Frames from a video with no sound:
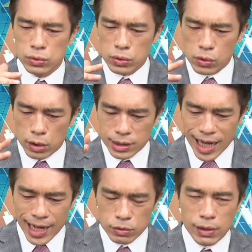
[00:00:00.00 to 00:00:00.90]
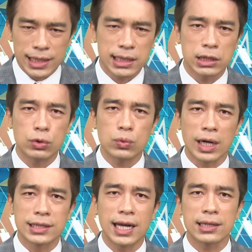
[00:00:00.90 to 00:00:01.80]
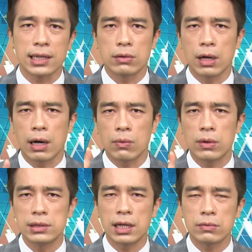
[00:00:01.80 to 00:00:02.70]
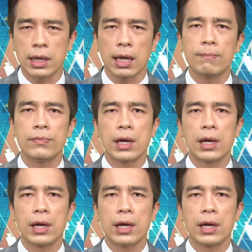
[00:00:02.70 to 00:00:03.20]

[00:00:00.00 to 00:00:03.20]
如果台股还持续往下跌的话，我认为